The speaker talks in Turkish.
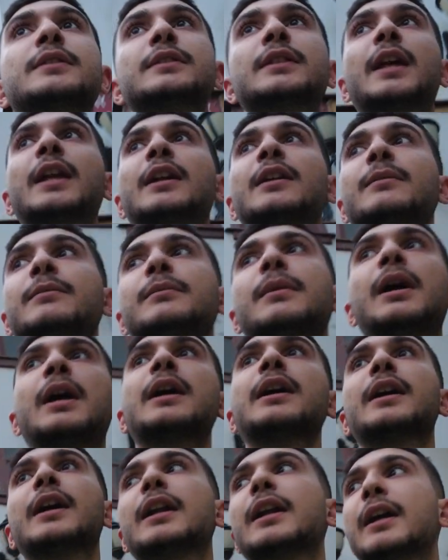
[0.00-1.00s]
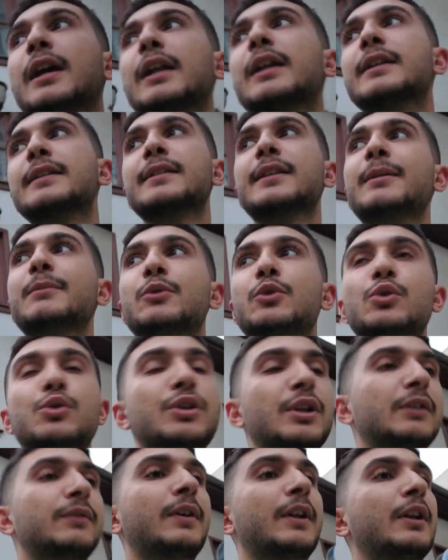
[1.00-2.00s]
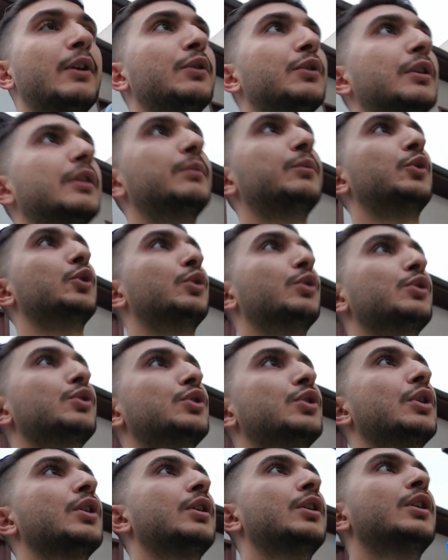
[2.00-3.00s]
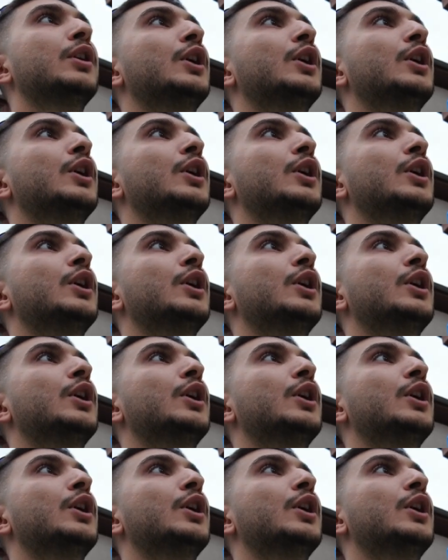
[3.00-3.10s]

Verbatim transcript: Sanırım Ankara Kalesi'ne bir ücret falan ödemiyoruz.